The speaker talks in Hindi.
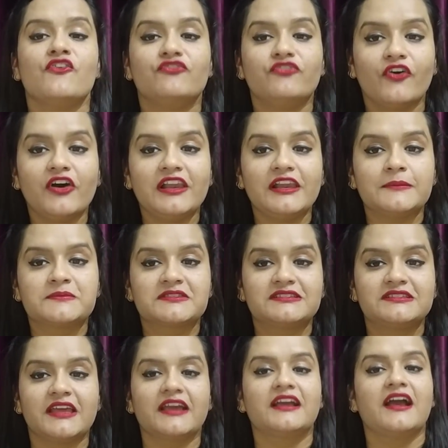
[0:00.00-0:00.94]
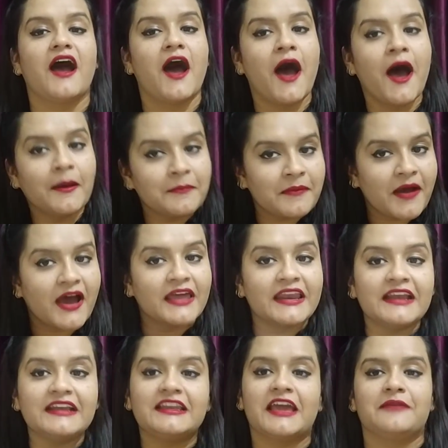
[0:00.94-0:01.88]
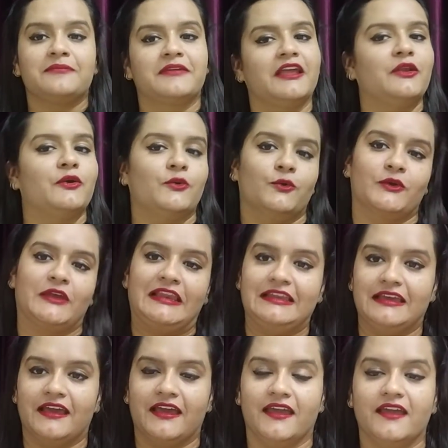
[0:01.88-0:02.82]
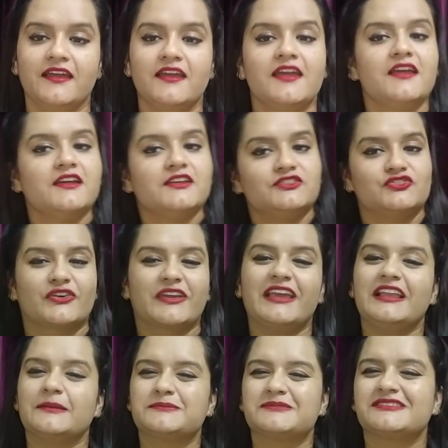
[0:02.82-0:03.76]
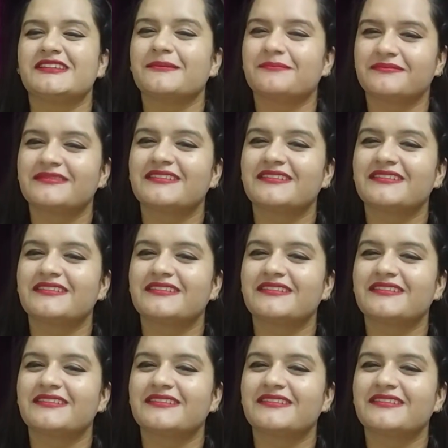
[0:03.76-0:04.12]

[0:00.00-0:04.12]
वो लिपस्टिक हमारे टाइप के लोगों के लिए है जो कि लिपस्टिक